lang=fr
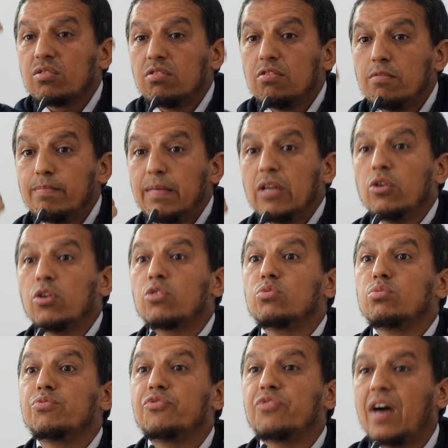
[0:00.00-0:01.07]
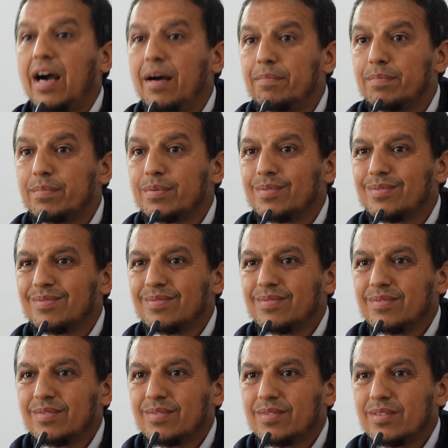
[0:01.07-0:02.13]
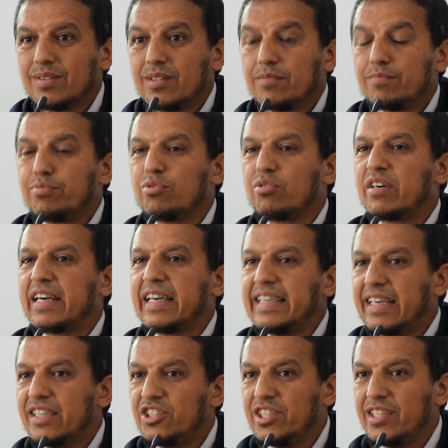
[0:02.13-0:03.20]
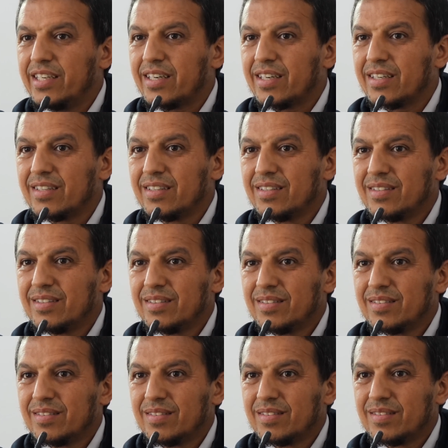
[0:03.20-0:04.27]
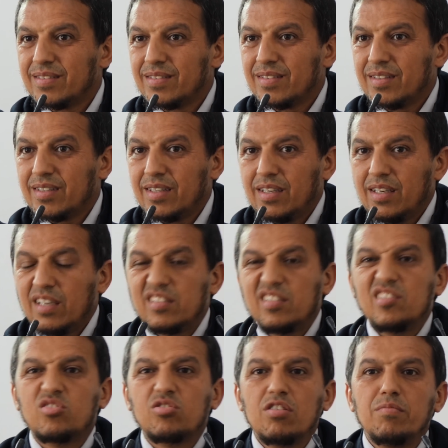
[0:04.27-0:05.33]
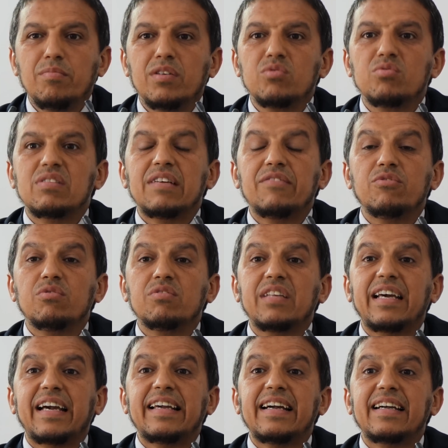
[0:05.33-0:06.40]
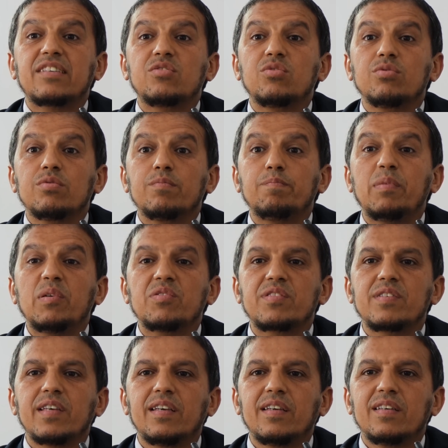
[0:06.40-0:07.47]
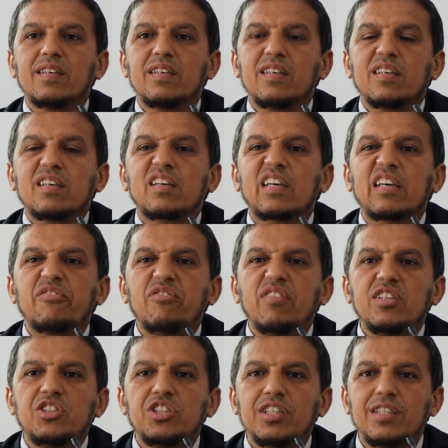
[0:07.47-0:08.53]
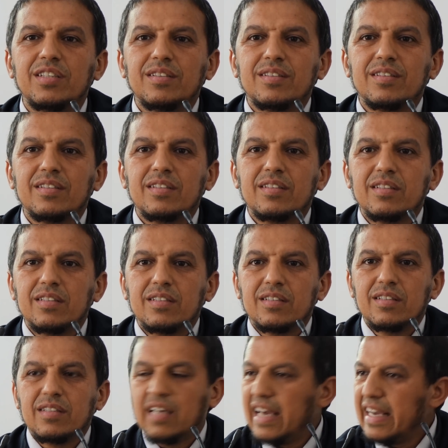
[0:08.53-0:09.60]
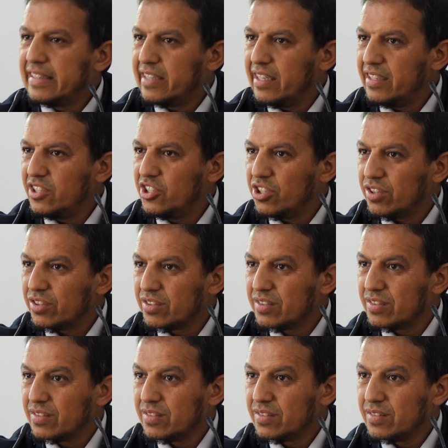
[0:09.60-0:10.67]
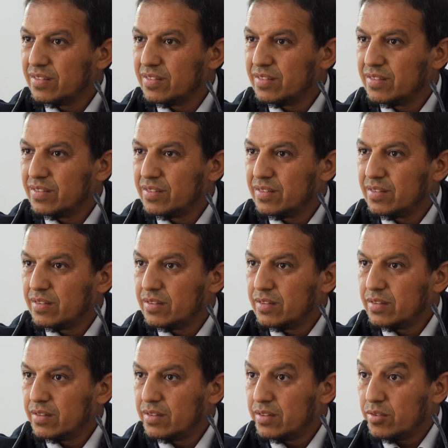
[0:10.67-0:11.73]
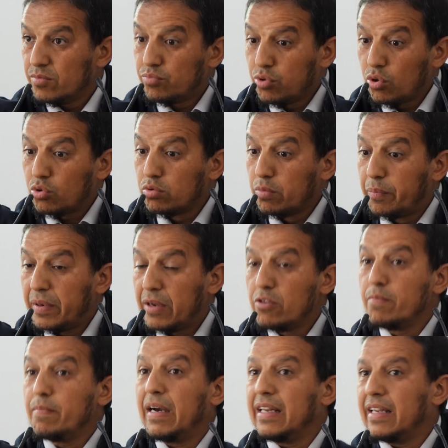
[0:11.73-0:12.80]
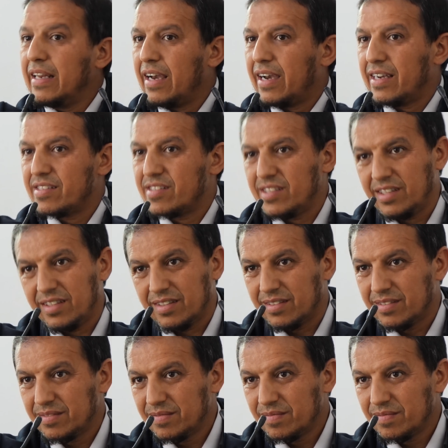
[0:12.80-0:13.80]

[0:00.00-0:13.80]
que le malheur nous frappe pour réagir. Et si seulement nous avions des réactions pensées, réfléchies, intelligentes, pour couper le mal à la racine.